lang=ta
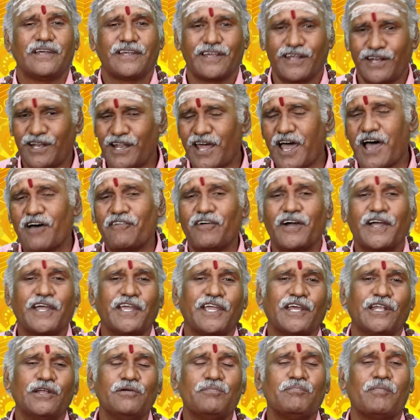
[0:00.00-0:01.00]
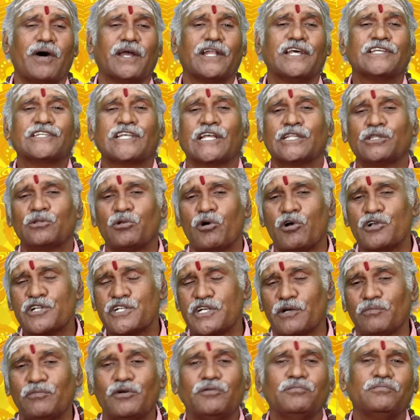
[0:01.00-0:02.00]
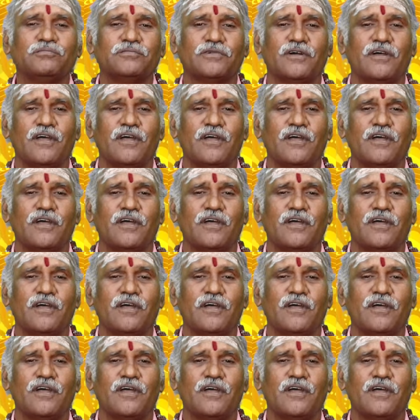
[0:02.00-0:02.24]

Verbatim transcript: எல்லா வகையிலும் மன சந்தோஷமும்